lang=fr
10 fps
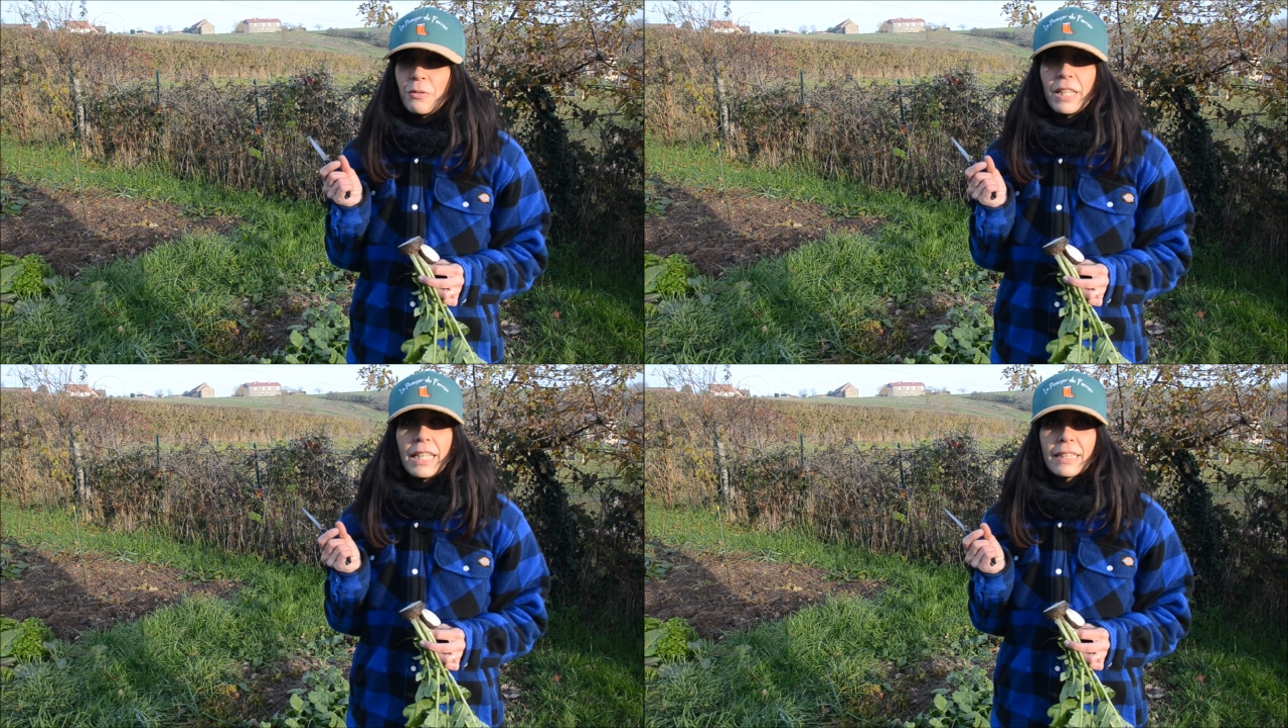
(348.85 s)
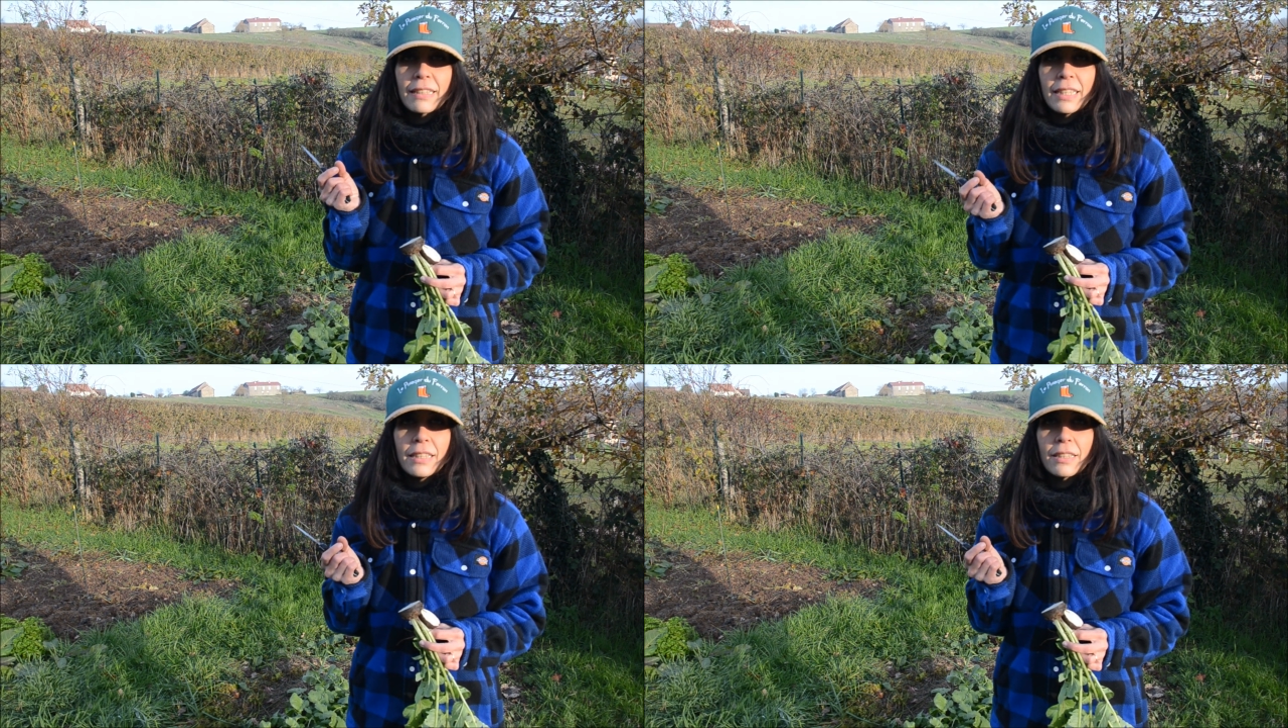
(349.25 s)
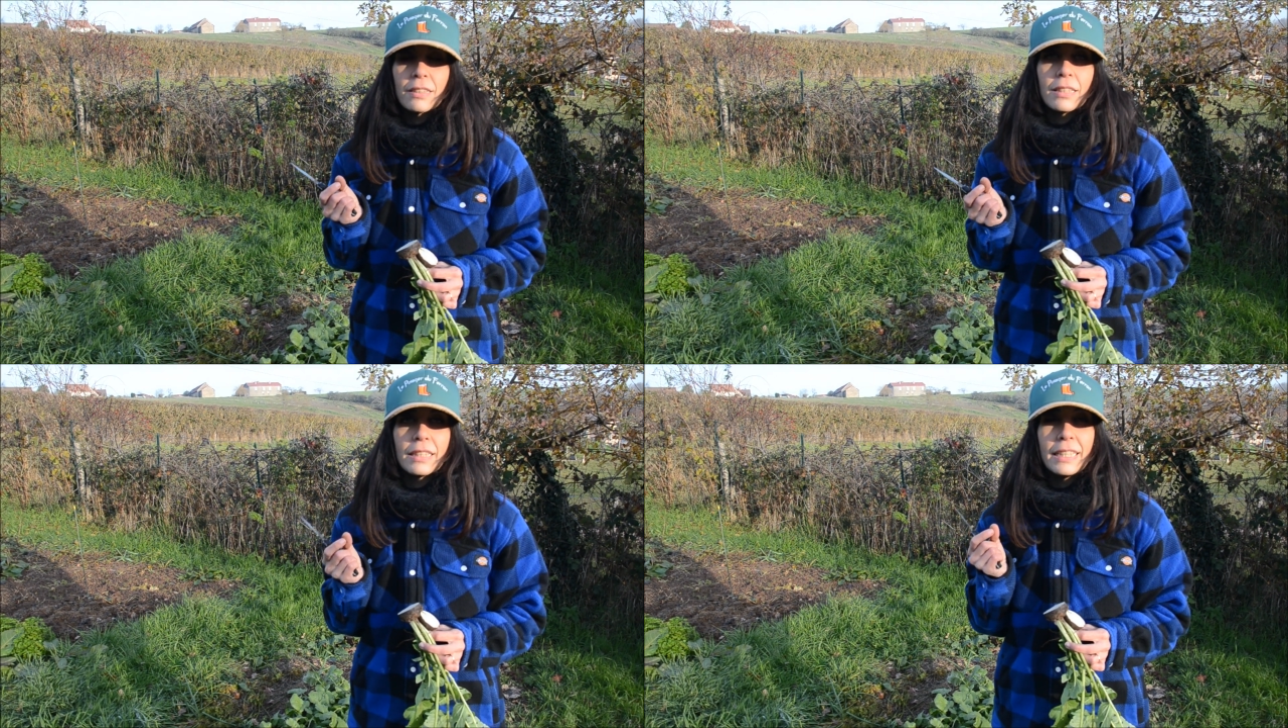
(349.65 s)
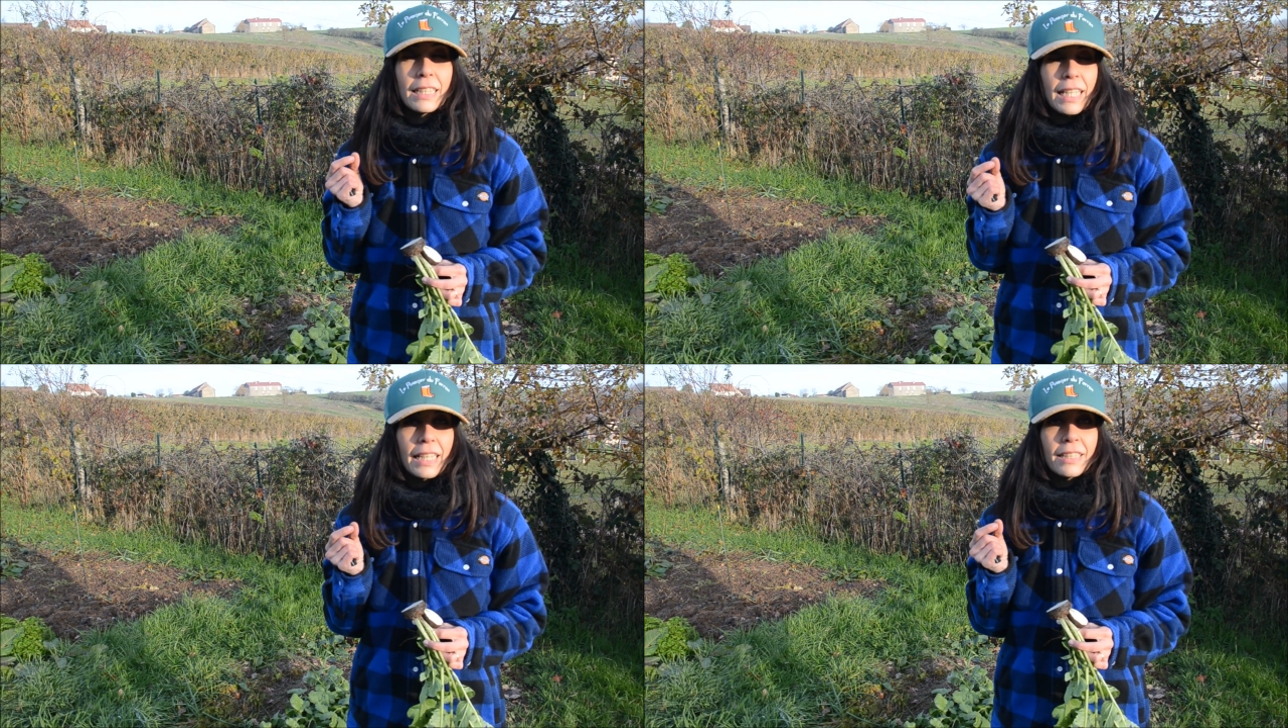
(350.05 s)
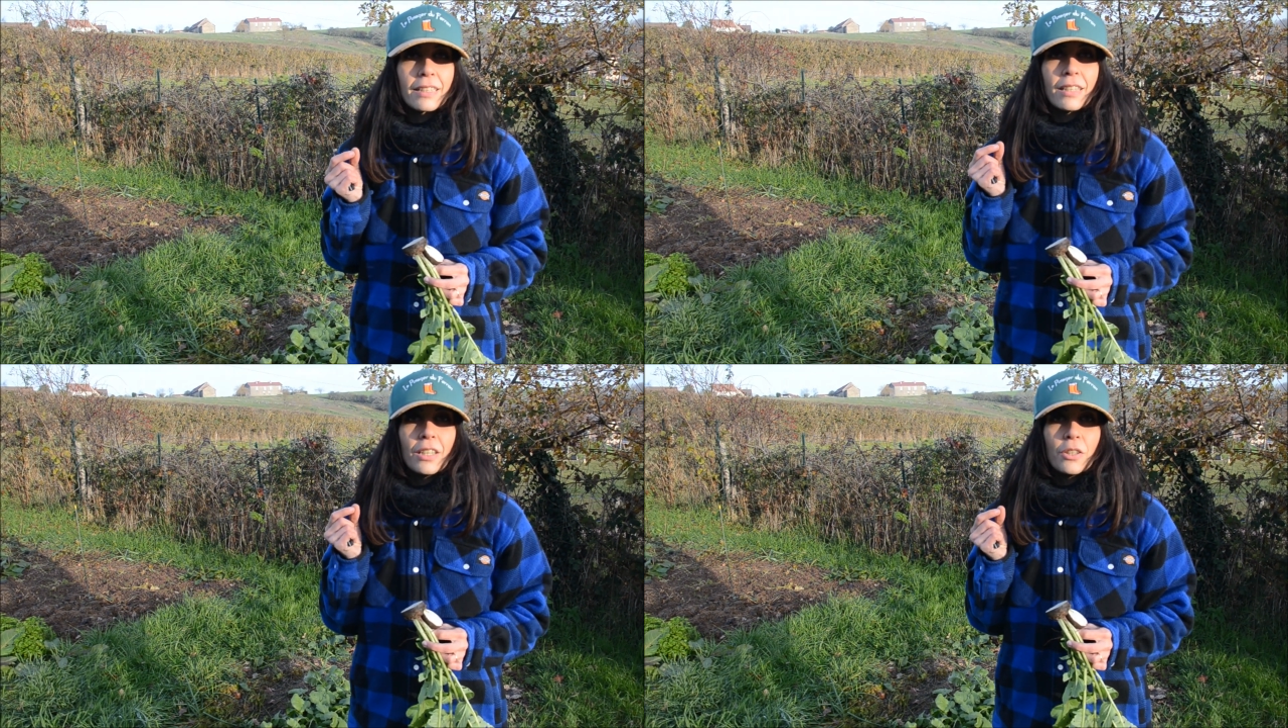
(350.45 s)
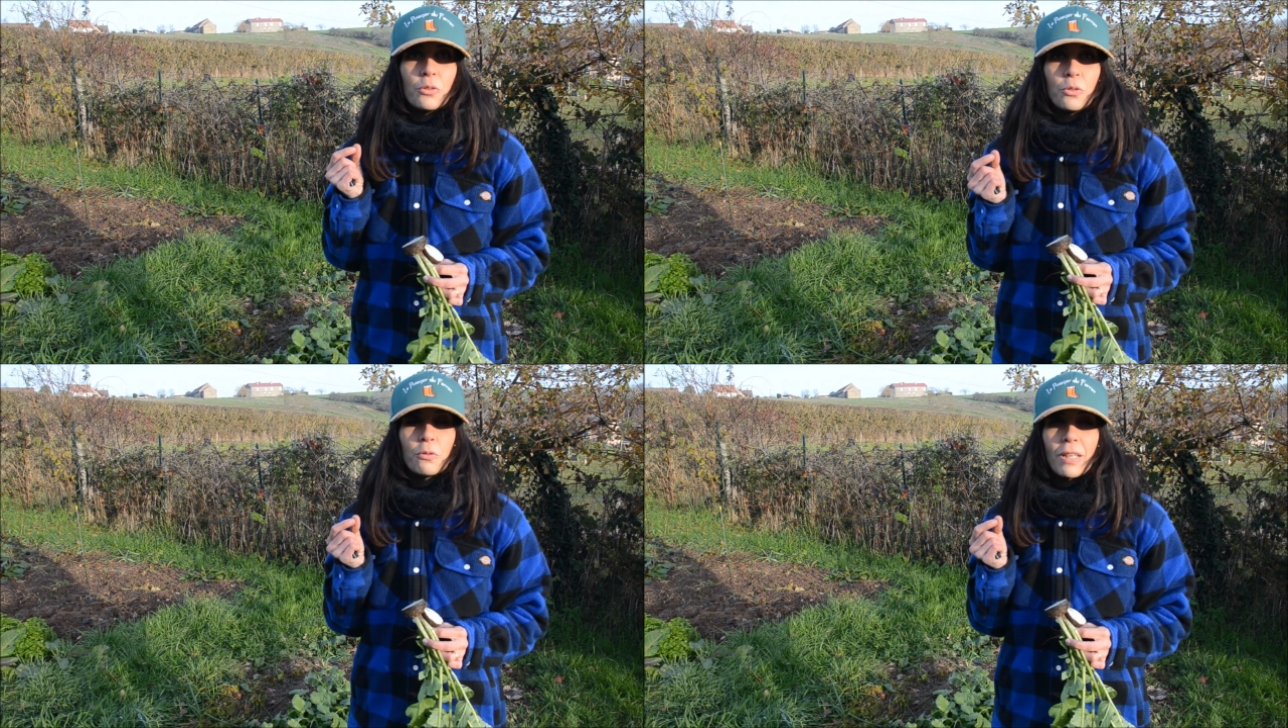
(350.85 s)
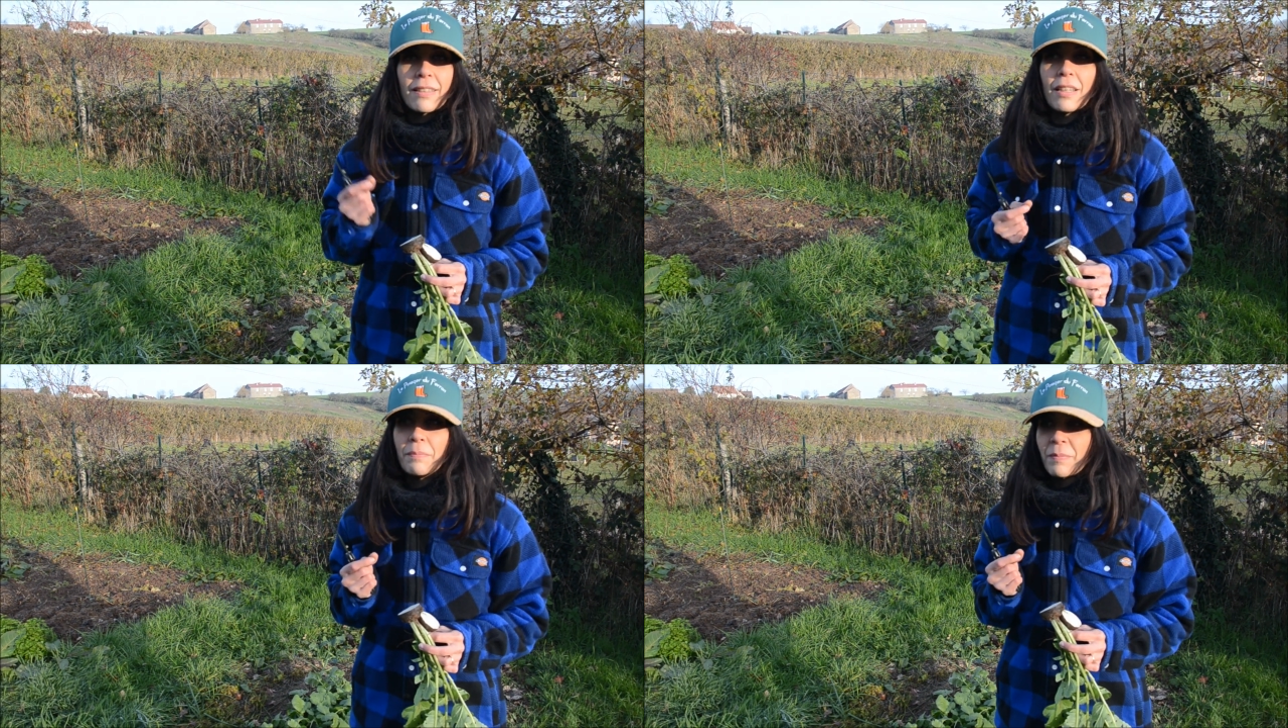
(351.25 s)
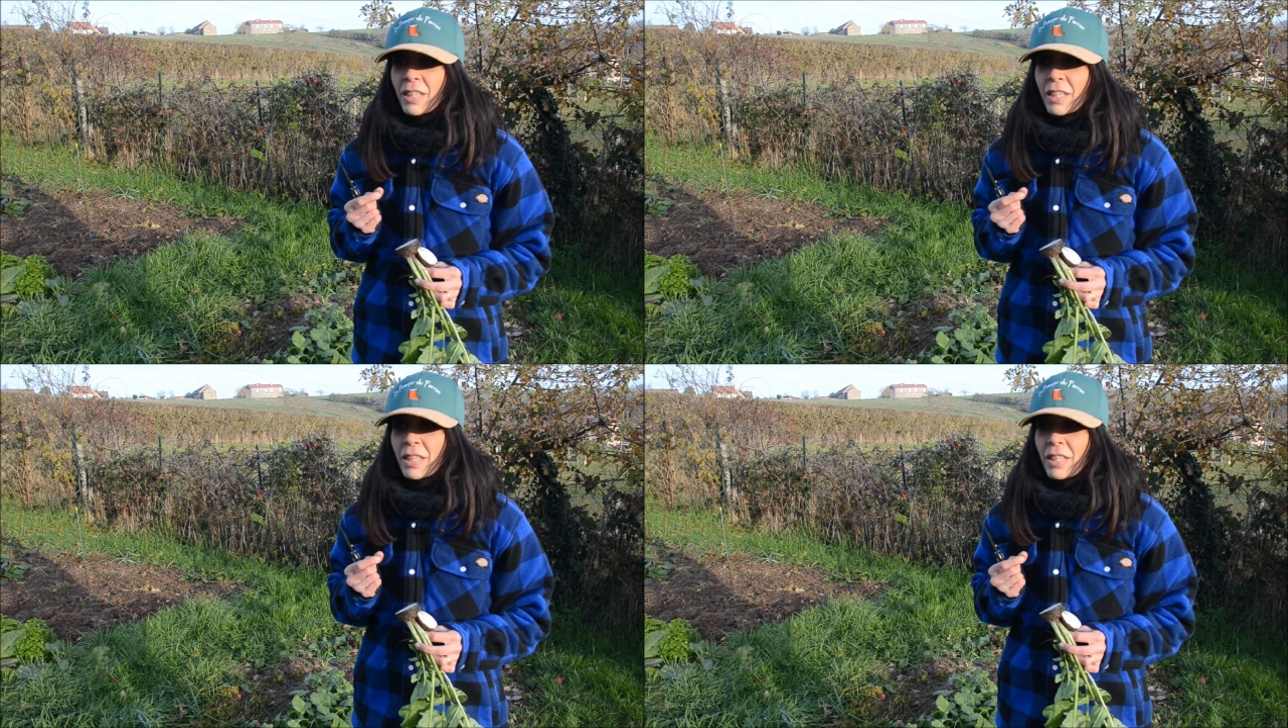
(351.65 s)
fil électrique qui claque du voisin,